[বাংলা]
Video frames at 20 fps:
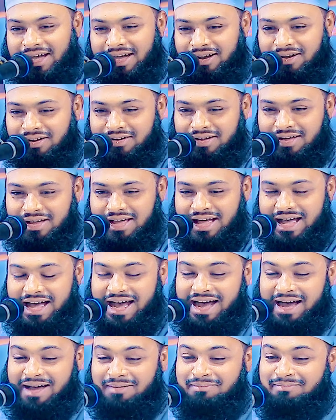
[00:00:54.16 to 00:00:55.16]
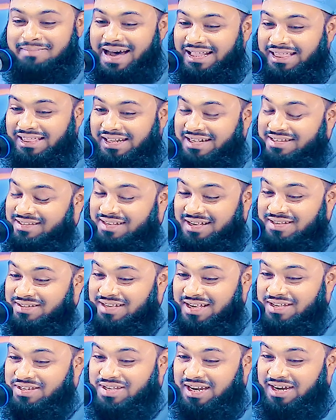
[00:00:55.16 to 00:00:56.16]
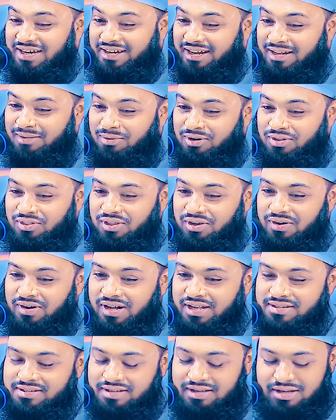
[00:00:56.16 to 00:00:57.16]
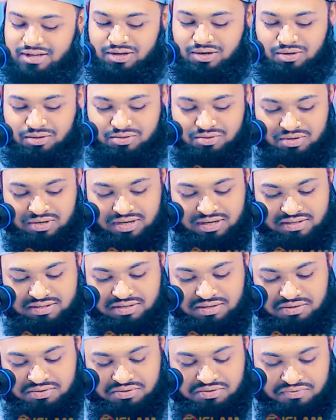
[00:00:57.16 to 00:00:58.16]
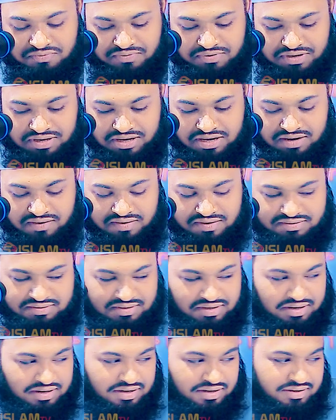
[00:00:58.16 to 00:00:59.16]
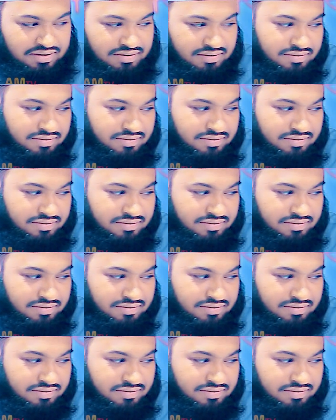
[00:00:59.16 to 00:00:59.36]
না কেন আর মাদ্রাসায় যেই ছেলেটারে ভর্তি করাইছে হুজুরের কাছে হুজুর ফ্রি খাওয়ান যায় না